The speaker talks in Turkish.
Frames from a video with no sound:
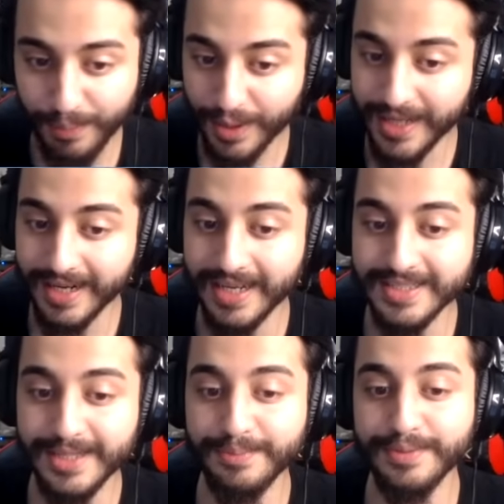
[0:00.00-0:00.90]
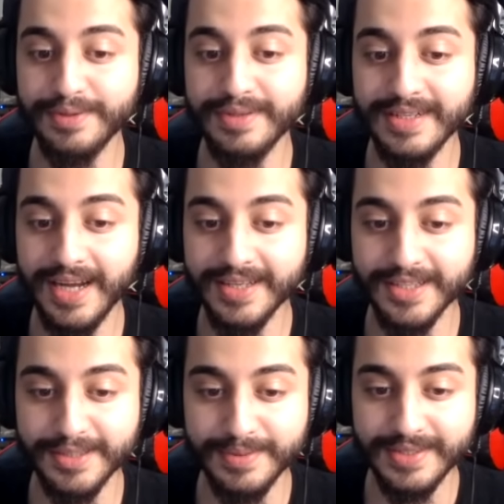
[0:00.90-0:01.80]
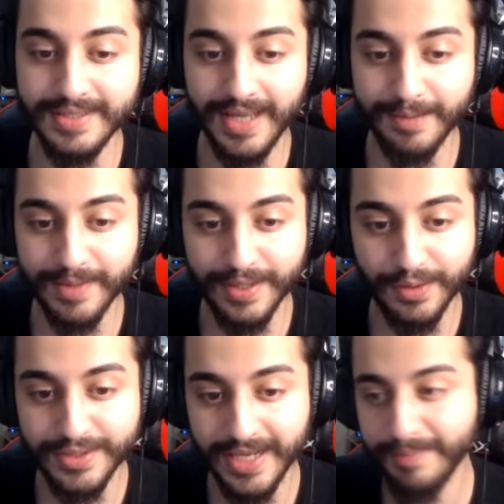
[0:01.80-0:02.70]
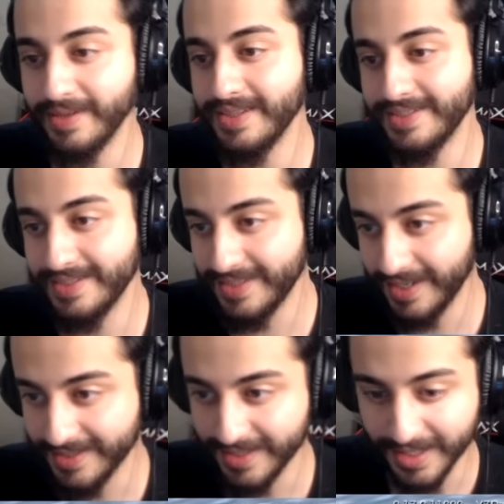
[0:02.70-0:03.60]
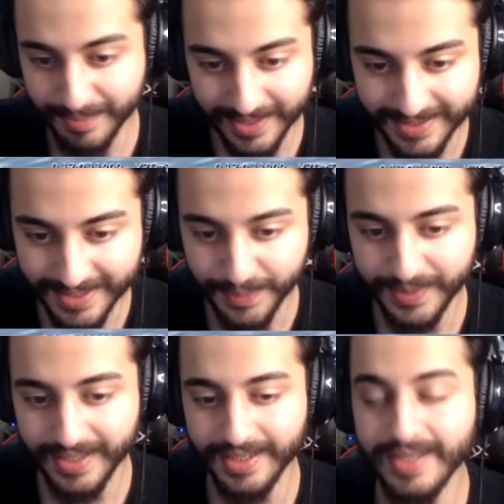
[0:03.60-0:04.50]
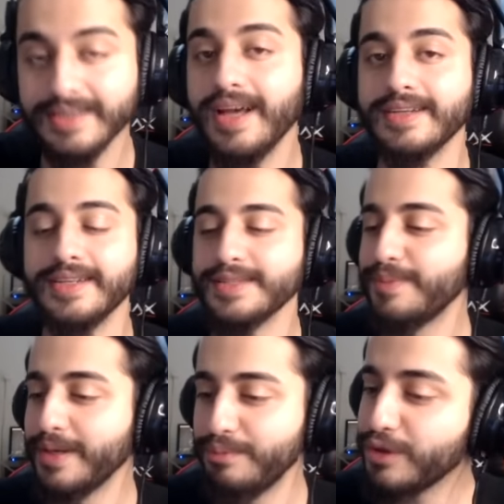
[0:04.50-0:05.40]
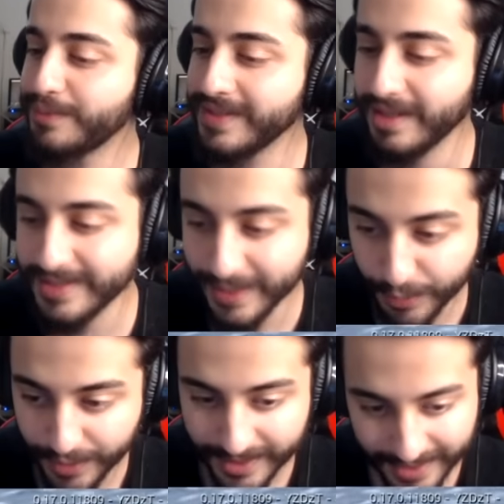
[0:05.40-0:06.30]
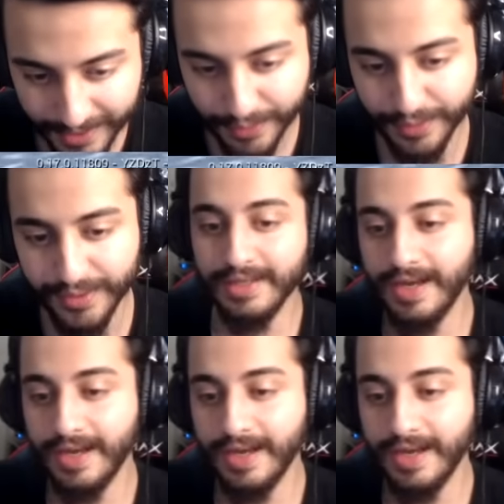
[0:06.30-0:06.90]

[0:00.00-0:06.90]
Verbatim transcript: Bu arada arkadaşlar bu kardeşimizi yakmadan önce hemen sizlere hatırlatmak isterim ki like'larınız bana büyük bir destek olarak geri dönüyor.